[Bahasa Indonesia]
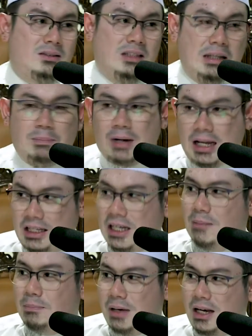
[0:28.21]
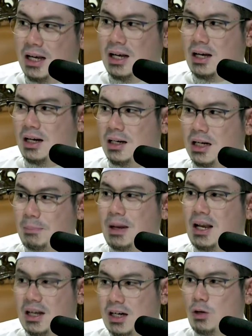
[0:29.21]
Ini perhatikan para
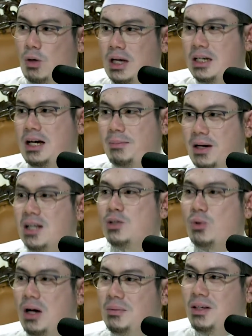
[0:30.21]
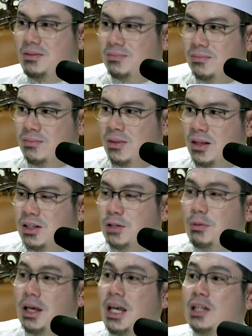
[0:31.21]
kepala keluarga, para suami.
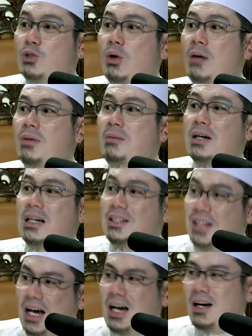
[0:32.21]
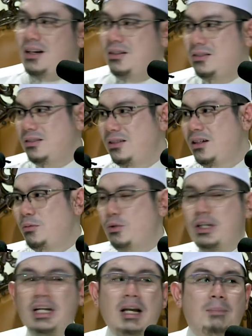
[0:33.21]
Sebagian suami bekerja,
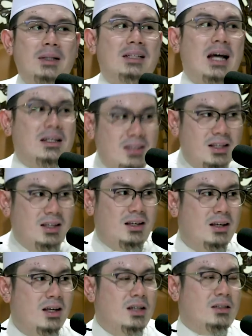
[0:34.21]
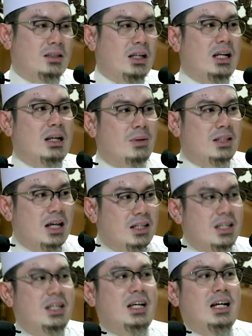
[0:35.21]
kemudian dapat gaji. Setelah dapat
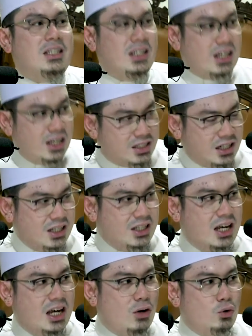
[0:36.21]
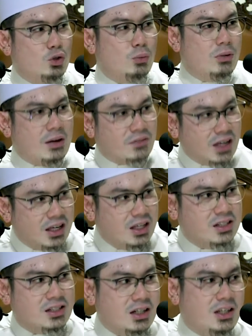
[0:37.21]
gaji dikasih ke istrinya untuk
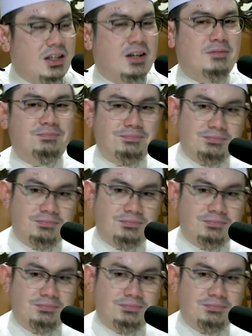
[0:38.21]
menafkahi istrinya.